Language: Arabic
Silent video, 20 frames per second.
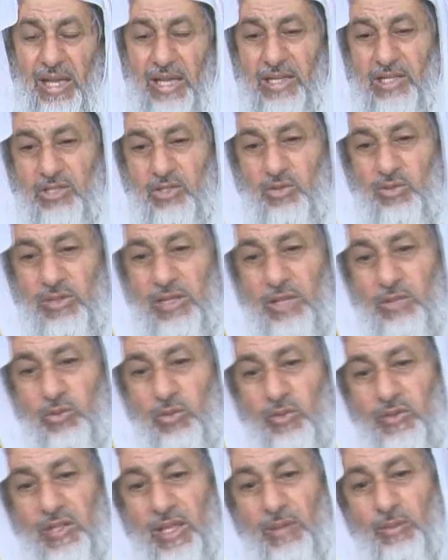هل السنة
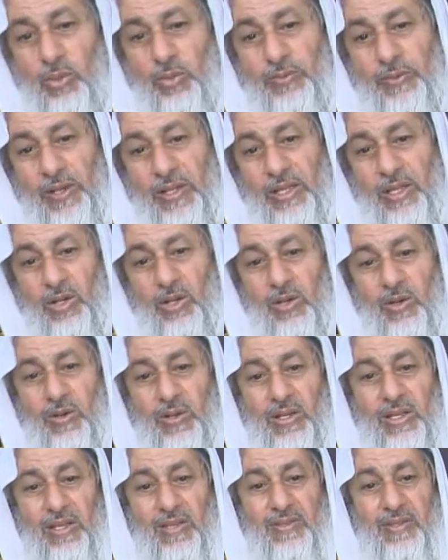يثاب فاعلها
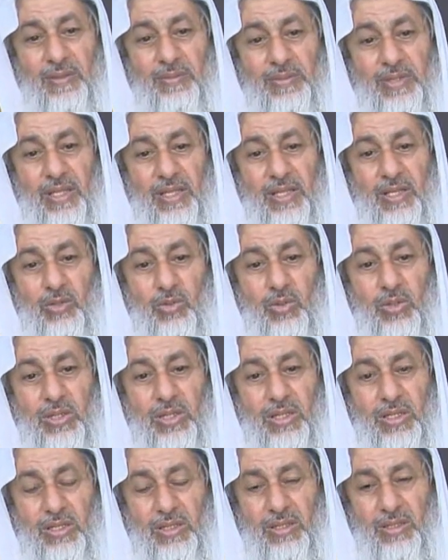ولا يأثم
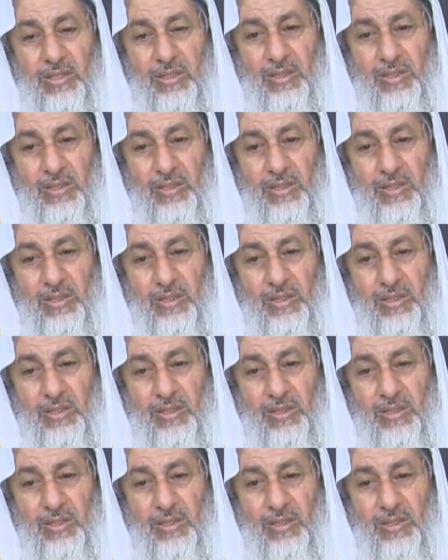تاركها